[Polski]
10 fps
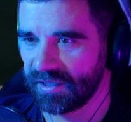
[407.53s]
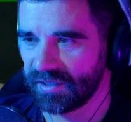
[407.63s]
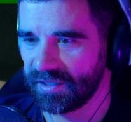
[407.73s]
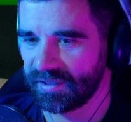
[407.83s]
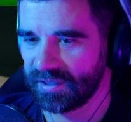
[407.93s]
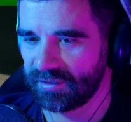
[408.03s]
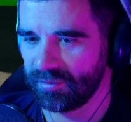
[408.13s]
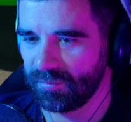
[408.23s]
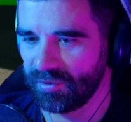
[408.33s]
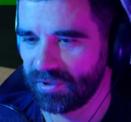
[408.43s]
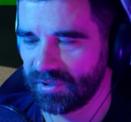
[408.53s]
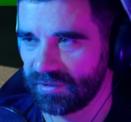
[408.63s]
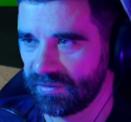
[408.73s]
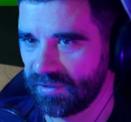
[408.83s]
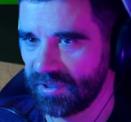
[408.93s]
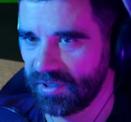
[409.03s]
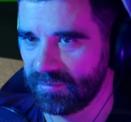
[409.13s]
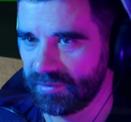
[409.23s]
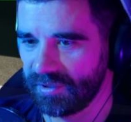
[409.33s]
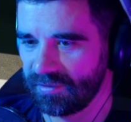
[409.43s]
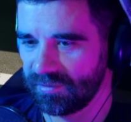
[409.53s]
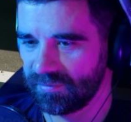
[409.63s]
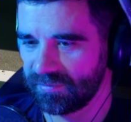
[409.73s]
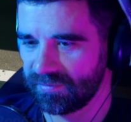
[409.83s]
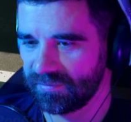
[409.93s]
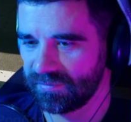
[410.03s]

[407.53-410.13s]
A jak daję tak, to mogę. Aha, bo tego nie...